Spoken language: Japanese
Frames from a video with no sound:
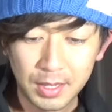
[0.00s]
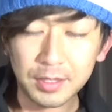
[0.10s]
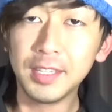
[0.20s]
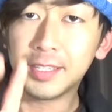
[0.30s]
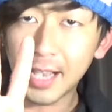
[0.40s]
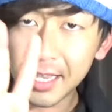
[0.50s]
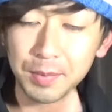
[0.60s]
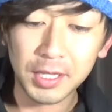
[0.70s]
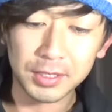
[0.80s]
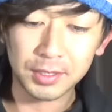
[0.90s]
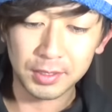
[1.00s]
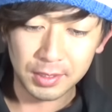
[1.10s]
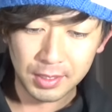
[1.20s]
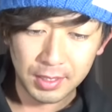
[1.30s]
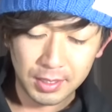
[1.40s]
2回目です。
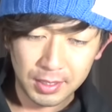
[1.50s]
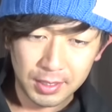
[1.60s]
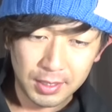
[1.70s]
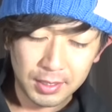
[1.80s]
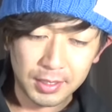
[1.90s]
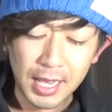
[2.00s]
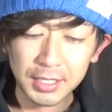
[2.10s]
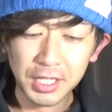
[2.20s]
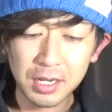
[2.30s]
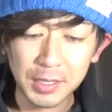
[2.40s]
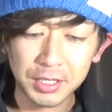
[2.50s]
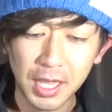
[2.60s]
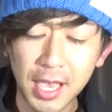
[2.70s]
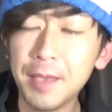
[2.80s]
ガチャあります。